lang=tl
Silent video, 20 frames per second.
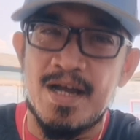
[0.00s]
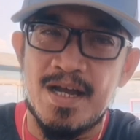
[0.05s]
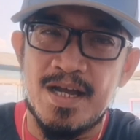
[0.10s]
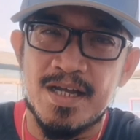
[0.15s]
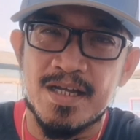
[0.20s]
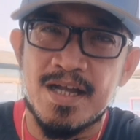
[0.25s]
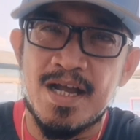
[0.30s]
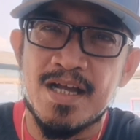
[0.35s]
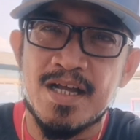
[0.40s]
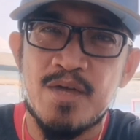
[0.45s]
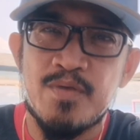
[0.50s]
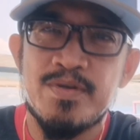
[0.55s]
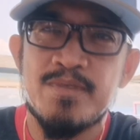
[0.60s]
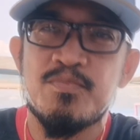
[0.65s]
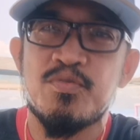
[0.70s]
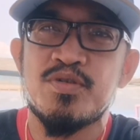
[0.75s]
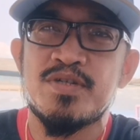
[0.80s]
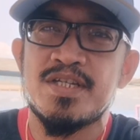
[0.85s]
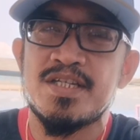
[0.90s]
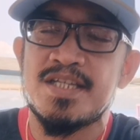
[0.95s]
Uh, gagawin
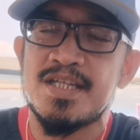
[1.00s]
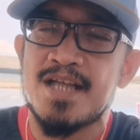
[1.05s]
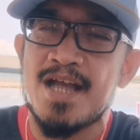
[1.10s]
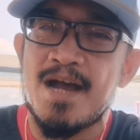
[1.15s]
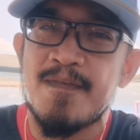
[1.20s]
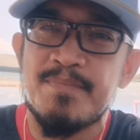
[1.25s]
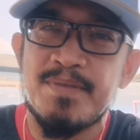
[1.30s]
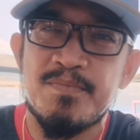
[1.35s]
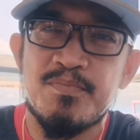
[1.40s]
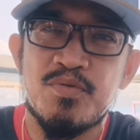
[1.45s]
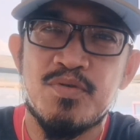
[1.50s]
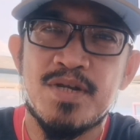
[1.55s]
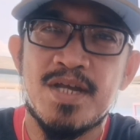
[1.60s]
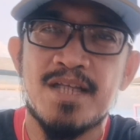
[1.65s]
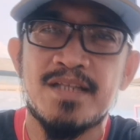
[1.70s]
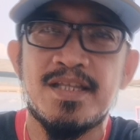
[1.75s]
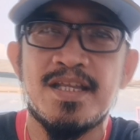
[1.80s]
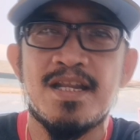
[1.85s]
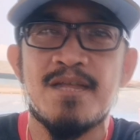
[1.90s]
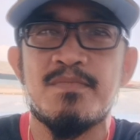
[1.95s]
po, sisikapin po
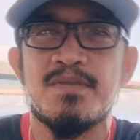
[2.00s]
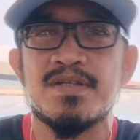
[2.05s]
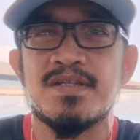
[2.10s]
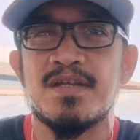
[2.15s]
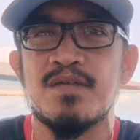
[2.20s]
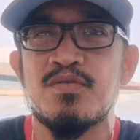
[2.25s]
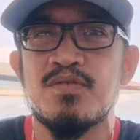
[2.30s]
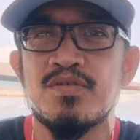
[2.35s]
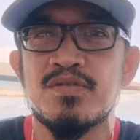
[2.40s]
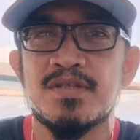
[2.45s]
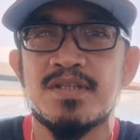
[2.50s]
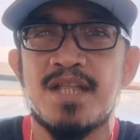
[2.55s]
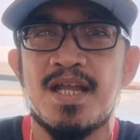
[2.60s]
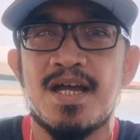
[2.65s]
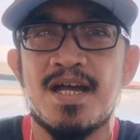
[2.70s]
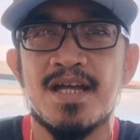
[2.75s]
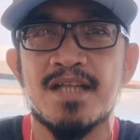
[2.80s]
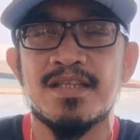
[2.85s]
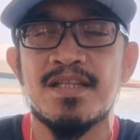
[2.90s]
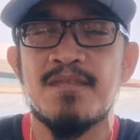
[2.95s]
natin na masagot
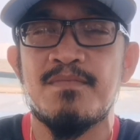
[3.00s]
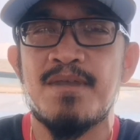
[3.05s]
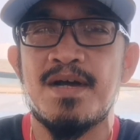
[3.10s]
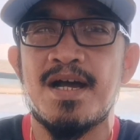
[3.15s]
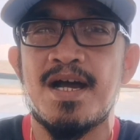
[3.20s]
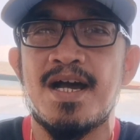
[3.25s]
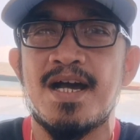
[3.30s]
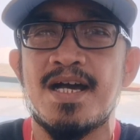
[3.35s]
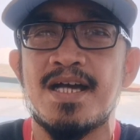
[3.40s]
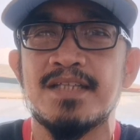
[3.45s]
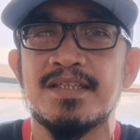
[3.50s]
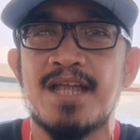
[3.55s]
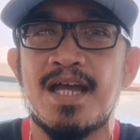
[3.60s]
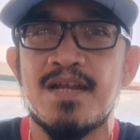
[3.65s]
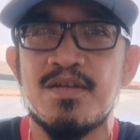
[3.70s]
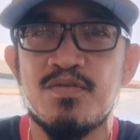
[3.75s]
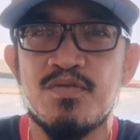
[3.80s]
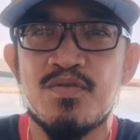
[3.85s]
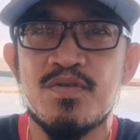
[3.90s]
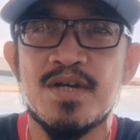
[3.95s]
lahat ng mga
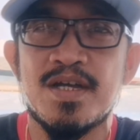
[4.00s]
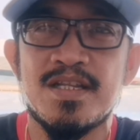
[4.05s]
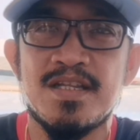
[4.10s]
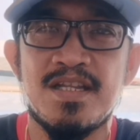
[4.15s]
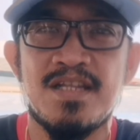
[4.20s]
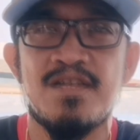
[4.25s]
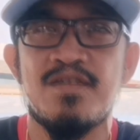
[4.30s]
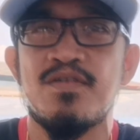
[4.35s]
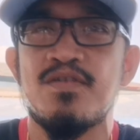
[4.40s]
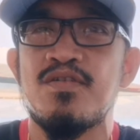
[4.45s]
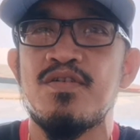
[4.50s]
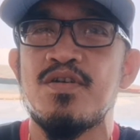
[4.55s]
katanungan ninyo.